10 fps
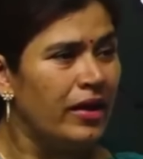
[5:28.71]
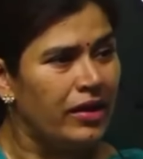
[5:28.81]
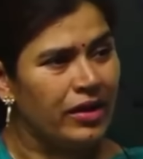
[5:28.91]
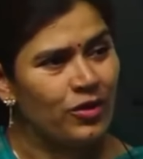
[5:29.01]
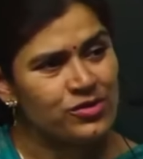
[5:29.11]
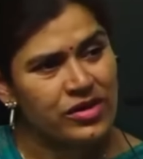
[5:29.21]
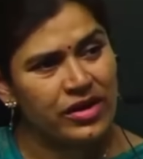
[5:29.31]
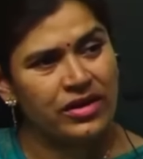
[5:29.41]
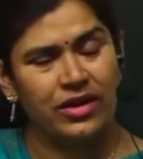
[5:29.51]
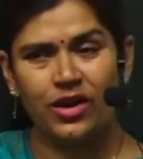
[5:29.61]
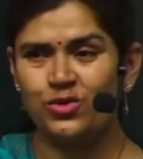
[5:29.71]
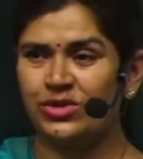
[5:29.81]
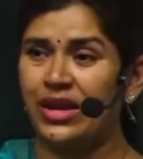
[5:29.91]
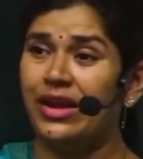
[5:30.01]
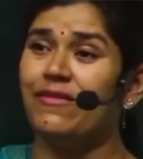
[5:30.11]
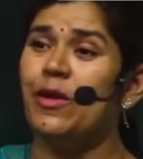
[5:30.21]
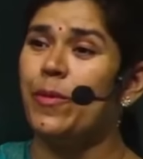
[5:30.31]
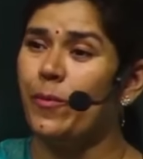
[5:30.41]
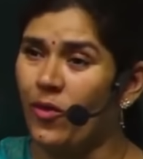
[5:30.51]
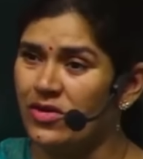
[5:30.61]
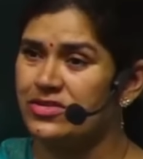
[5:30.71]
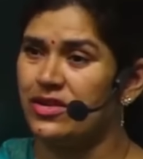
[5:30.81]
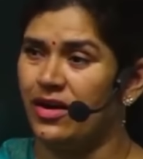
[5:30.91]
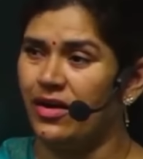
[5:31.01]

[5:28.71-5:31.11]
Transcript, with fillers: लेकिन उस लड़की का उसके लेवल पे पहुंचना